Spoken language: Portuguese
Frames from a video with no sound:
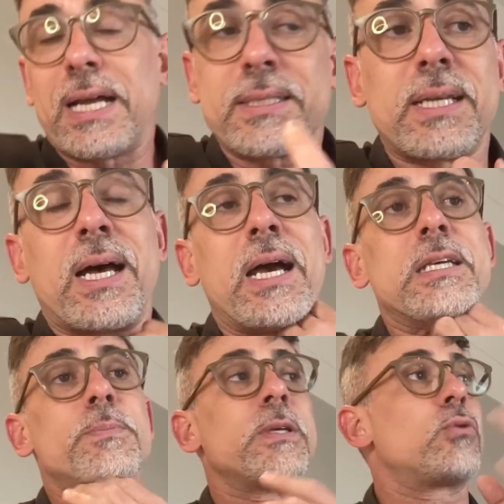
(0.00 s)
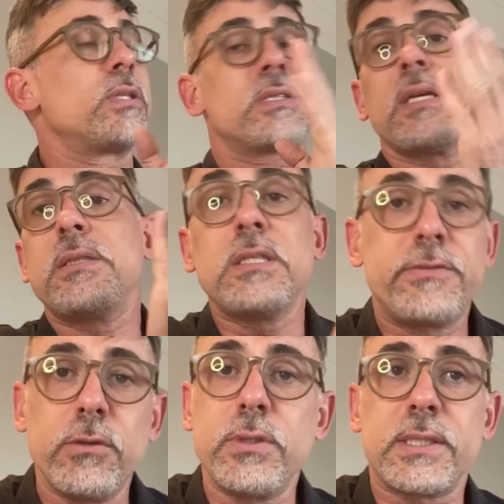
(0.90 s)
nasais, pessoas que têm
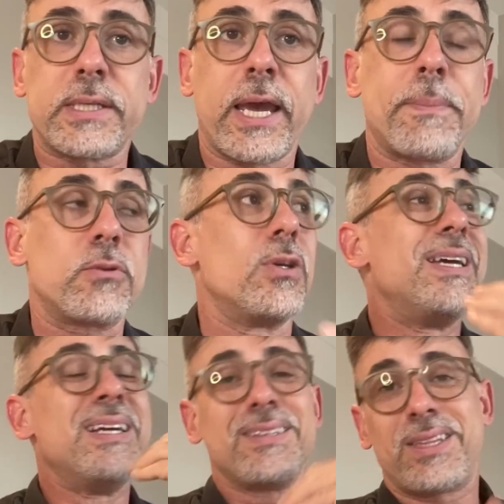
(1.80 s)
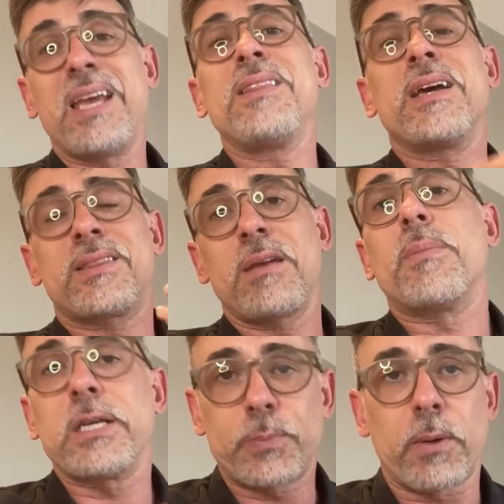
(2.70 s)
desvio de septo, tendem a ter
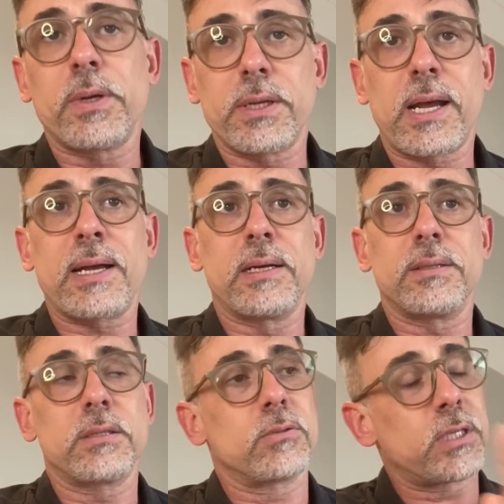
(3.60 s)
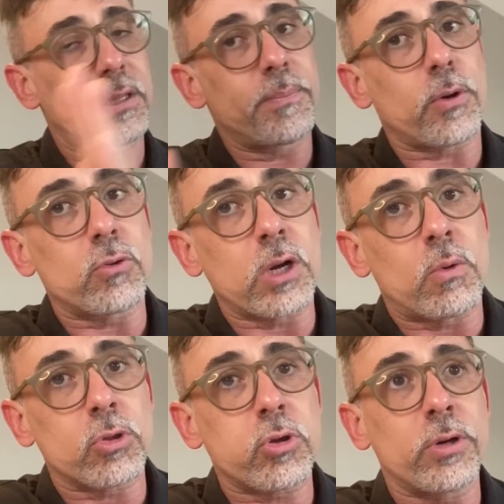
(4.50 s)
mais problema de garganta. Então você tem que procurar
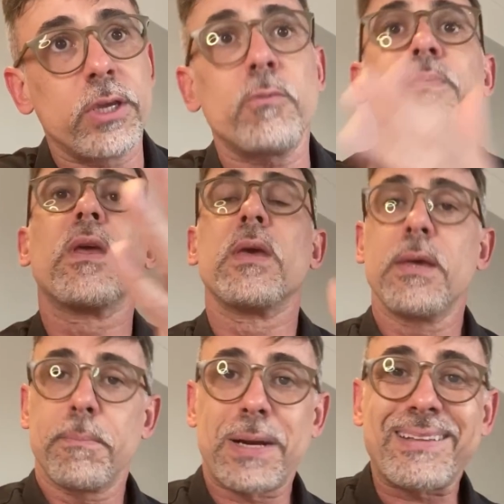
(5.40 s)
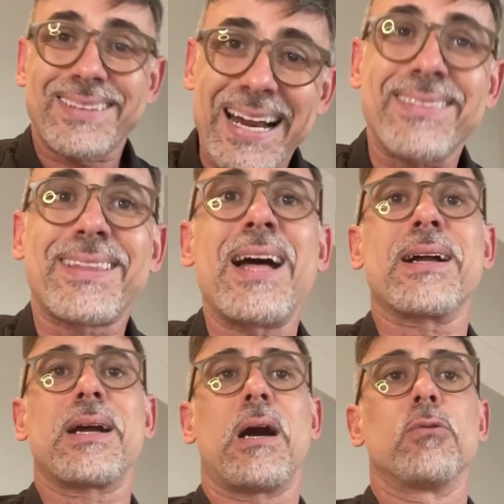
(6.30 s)
um otorrino para tratar a
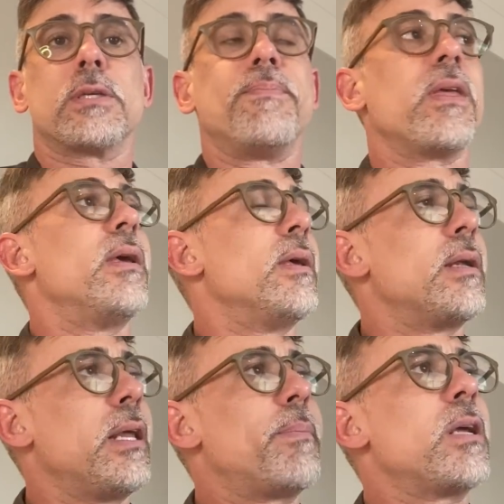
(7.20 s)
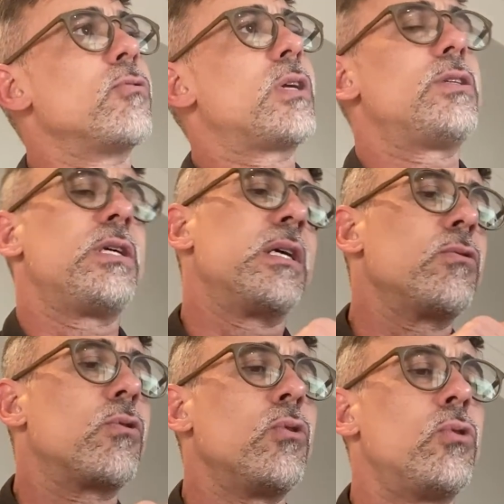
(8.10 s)
causa. Lembrando que
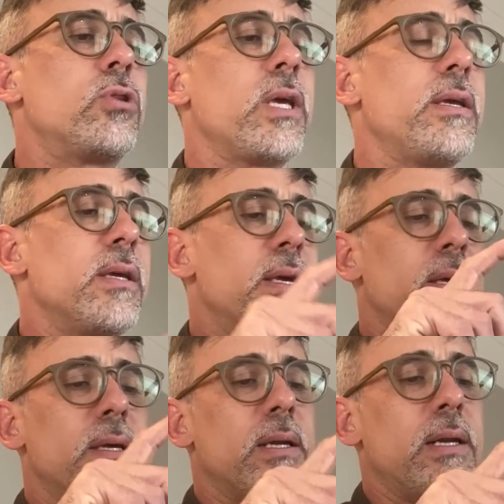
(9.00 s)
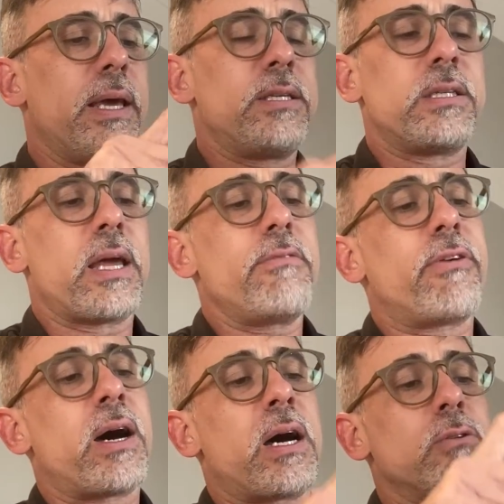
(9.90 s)
tirando glúten, leite
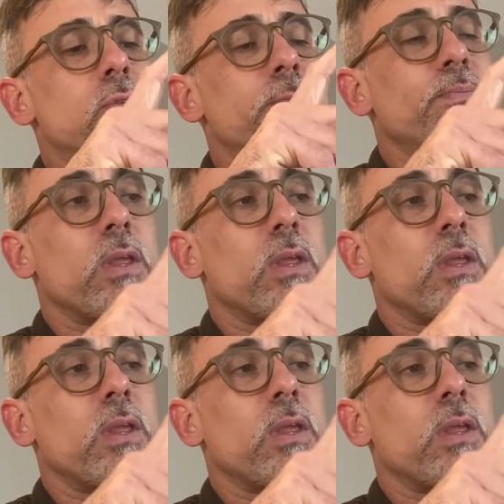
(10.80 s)
derivados,